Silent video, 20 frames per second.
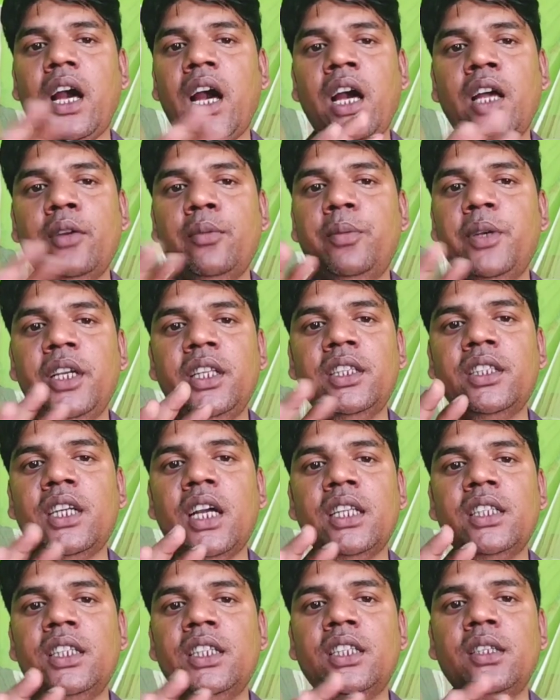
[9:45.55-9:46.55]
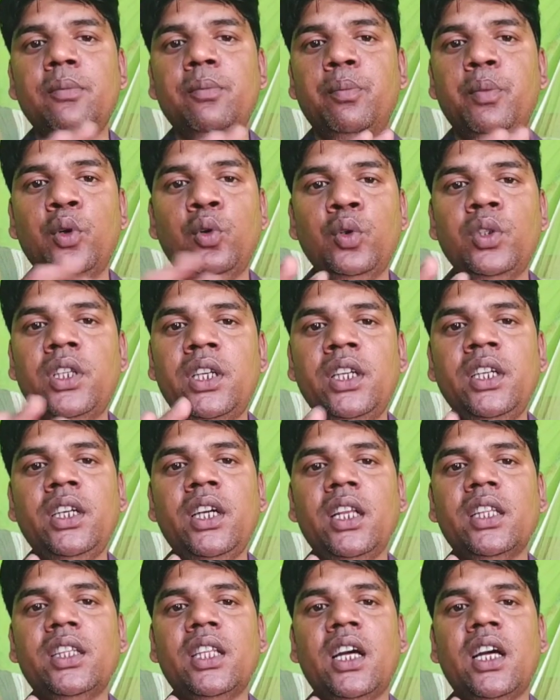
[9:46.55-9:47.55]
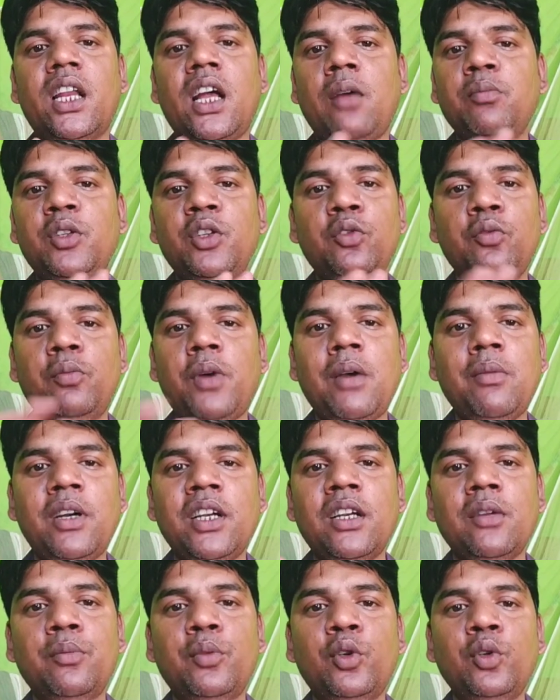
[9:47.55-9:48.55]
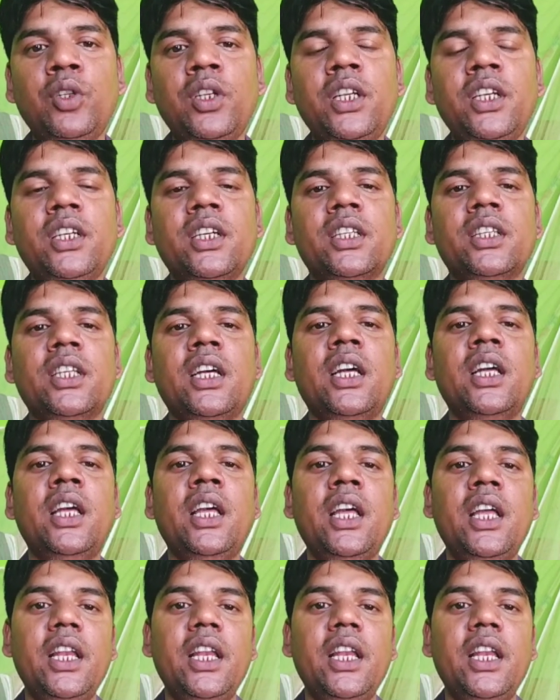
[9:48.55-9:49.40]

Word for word: आयुर्वेद का जो कि विरोध नहीं करता रामदेव बाबा का विरोध नहीं करता